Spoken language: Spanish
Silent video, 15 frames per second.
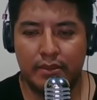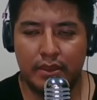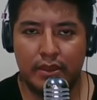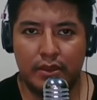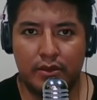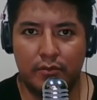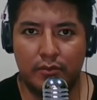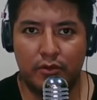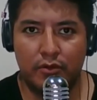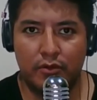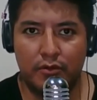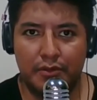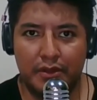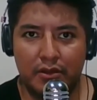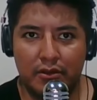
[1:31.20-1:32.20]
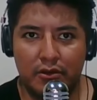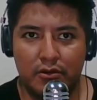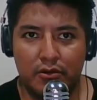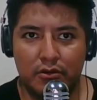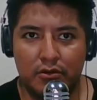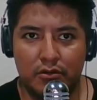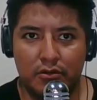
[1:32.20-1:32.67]
Eh, como bien
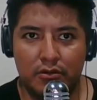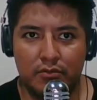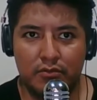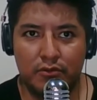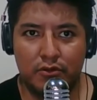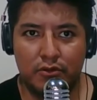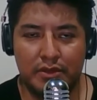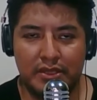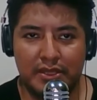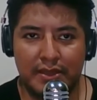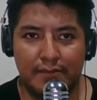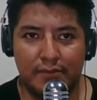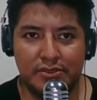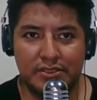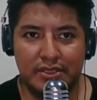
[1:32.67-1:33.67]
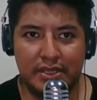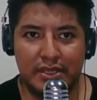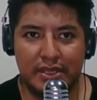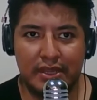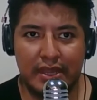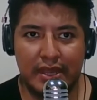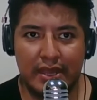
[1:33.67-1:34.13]
lo comentamos
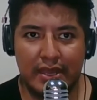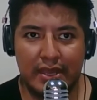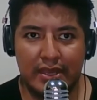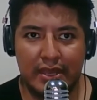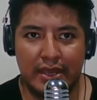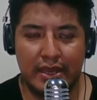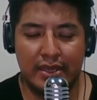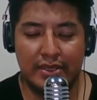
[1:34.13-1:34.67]
en, la,